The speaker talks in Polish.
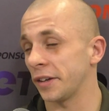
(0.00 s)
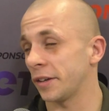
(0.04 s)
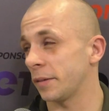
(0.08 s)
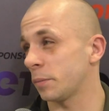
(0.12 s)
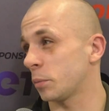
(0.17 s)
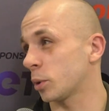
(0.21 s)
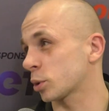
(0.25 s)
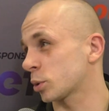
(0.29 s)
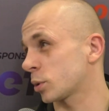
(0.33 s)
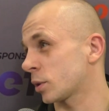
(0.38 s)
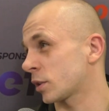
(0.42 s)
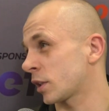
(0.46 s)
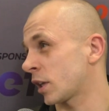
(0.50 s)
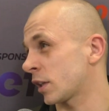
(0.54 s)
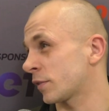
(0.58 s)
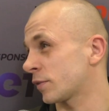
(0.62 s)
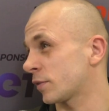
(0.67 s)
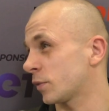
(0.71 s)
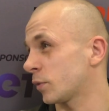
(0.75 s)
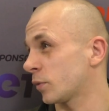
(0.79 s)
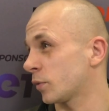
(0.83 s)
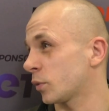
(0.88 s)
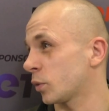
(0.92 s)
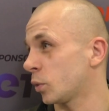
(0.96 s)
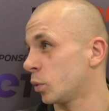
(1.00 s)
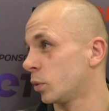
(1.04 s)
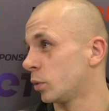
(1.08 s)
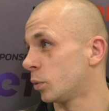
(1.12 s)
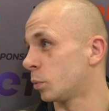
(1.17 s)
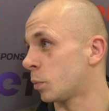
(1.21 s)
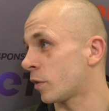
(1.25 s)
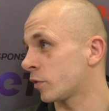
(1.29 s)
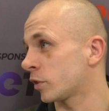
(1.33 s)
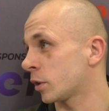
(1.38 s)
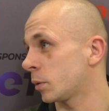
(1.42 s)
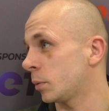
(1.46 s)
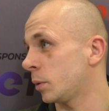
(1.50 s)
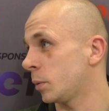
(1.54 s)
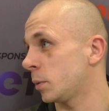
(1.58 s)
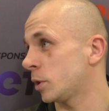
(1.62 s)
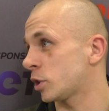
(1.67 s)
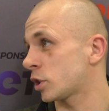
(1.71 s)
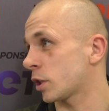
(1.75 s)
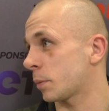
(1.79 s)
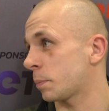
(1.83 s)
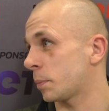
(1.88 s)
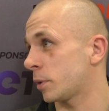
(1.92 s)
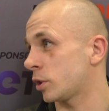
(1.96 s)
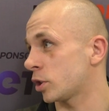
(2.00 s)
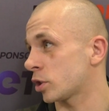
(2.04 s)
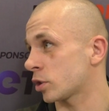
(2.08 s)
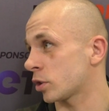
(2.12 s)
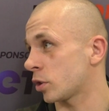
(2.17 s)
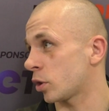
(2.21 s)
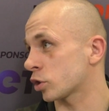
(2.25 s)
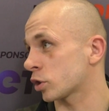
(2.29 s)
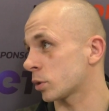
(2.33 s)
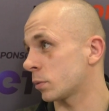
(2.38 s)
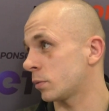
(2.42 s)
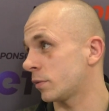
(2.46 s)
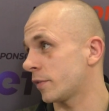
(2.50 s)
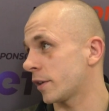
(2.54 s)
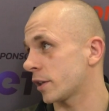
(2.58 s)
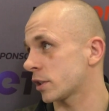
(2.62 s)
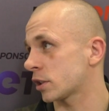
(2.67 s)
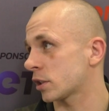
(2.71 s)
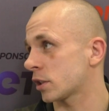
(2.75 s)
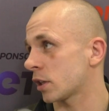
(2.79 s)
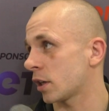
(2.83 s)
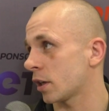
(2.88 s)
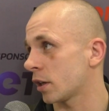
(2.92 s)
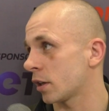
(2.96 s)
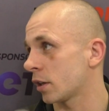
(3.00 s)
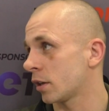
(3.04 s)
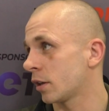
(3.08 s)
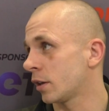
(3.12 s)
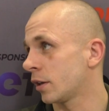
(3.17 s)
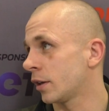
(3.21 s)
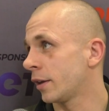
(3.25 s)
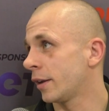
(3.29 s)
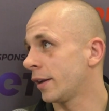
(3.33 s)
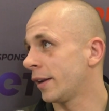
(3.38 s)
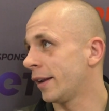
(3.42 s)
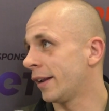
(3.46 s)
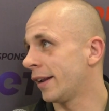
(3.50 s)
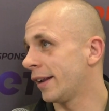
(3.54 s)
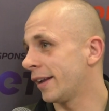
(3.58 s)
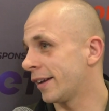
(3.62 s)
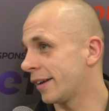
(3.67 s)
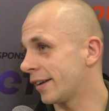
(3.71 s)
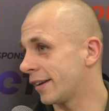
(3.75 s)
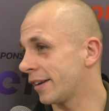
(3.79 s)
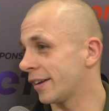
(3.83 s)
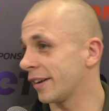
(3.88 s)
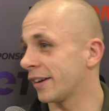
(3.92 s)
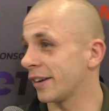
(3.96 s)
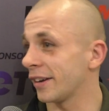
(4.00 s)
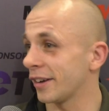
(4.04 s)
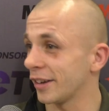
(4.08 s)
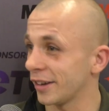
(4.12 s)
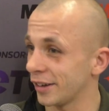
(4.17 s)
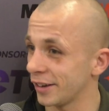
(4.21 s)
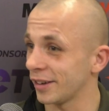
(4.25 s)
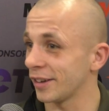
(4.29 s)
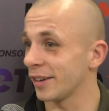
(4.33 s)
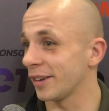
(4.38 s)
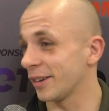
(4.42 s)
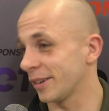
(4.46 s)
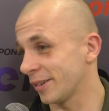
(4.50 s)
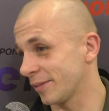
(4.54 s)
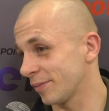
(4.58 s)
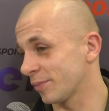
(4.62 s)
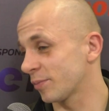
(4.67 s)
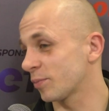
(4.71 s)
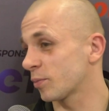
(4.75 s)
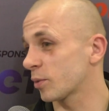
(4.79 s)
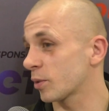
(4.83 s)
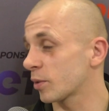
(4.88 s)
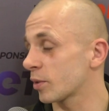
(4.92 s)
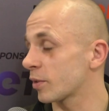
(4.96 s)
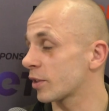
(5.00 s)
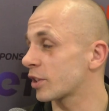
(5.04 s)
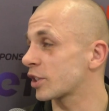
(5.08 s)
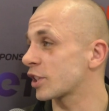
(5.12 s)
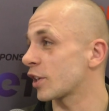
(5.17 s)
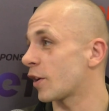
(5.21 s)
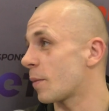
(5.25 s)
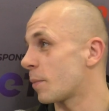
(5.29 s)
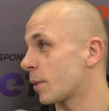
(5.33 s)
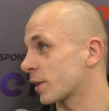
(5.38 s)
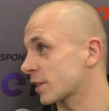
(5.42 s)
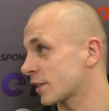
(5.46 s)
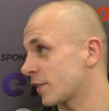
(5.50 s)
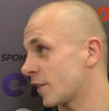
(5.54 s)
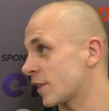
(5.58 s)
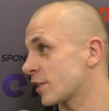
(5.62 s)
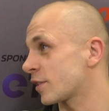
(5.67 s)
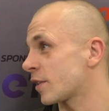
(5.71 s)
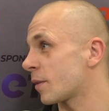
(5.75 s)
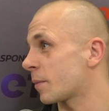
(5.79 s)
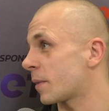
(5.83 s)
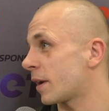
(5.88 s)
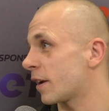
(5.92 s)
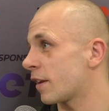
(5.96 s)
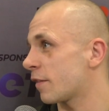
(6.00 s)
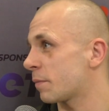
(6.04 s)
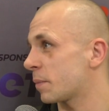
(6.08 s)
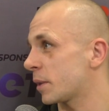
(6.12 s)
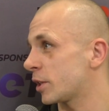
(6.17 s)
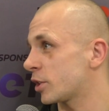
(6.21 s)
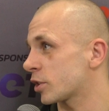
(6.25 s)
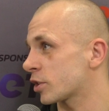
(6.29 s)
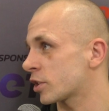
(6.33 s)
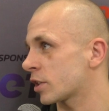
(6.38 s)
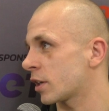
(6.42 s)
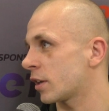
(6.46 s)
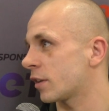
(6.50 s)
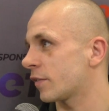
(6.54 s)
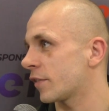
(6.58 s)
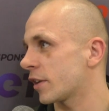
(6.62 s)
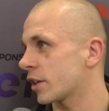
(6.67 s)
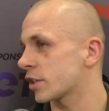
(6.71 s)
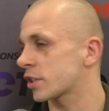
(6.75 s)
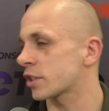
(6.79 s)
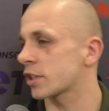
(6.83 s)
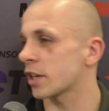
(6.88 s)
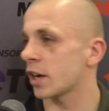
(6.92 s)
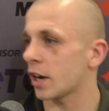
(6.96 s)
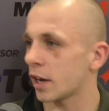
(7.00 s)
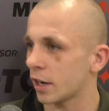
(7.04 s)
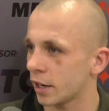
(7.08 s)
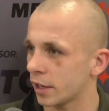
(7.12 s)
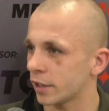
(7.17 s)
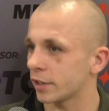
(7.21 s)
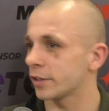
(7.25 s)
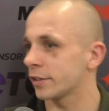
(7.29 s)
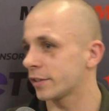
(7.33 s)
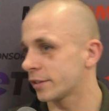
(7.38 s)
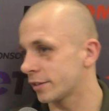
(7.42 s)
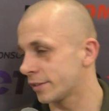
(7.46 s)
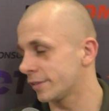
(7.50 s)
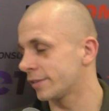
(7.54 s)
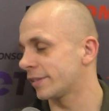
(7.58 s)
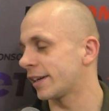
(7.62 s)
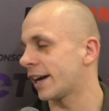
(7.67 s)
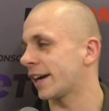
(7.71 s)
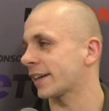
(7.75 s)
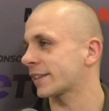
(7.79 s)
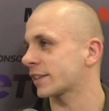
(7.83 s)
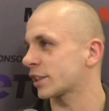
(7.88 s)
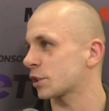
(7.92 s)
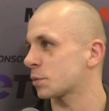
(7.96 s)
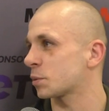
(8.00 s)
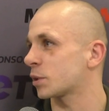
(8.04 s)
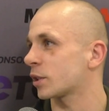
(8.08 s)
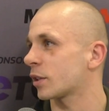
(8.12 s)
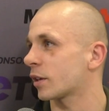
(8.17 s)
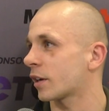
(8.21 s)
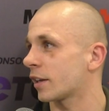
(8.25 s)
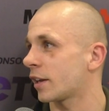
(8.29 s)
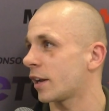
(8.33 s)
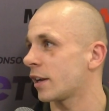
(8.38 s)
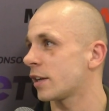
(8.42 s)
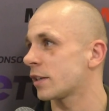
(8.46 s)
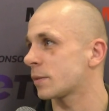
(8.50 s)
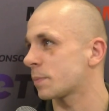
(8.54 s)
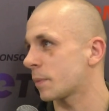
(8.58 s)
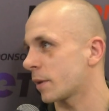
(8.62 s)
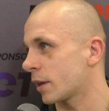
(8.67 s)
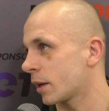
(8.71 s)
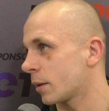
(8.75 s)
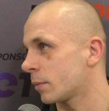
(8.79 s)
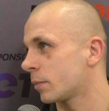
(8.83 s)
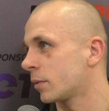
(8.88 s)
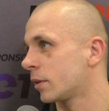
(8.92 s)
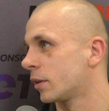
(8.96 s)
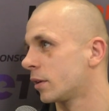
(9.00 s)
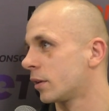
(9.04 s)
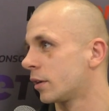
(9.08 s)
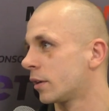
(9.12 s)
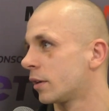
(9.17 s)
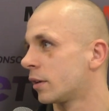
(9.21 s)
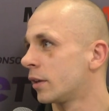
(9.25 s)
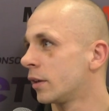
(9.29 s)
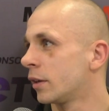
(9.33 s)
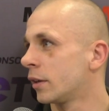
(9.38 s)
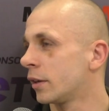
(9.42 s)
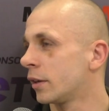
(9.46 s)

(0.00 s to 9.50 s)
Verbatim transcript: Boksuję teraz w umownym limicie 58-200. Eee, chciałem boksować normalnie w 57-200, ale tak, żeśmy się dogadali z panem e,